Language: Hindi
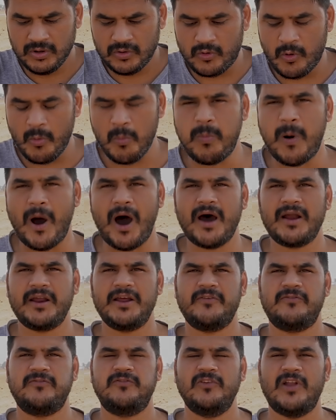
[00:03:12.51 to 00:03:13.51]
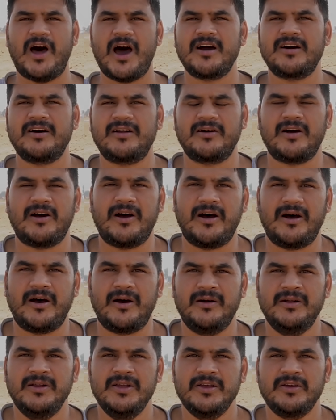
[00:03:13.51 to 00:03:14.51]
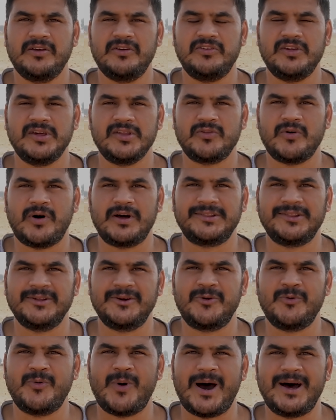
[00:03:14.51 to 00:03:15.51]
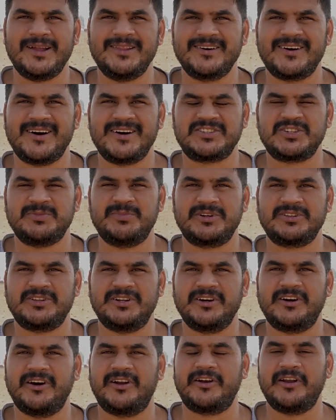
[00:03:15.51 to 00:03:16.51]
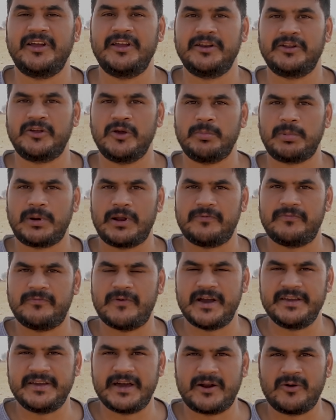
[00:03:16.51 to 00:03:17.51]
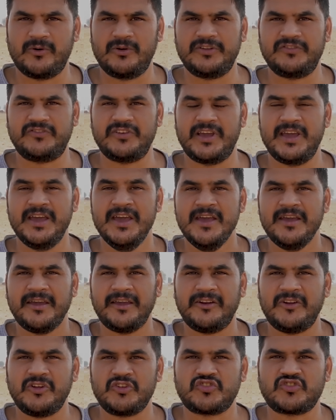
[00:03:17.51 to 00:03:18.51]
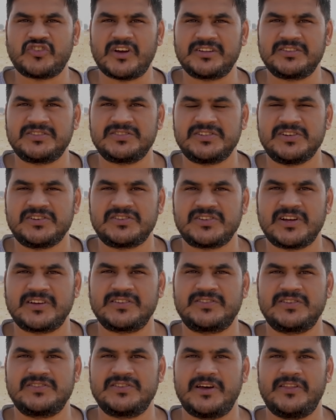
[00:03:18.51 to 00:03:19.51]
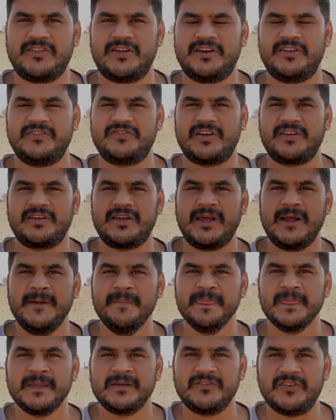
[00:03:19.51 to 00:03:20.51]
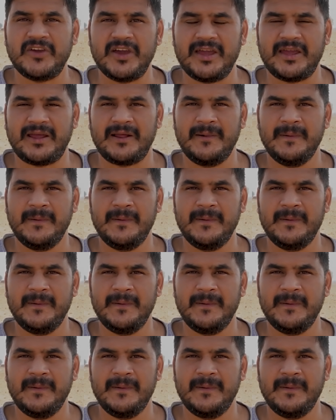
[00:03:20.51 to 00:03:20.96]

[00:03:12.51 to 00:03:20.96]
गुब्बारे फुला कर कहा कि ये तो आतंकवाद का समर्थन कर रहे हैं इनके ऊपर एफ होनी चाहिए इन्हें सख्त से सख्त सज़ा देनी चाहिए ये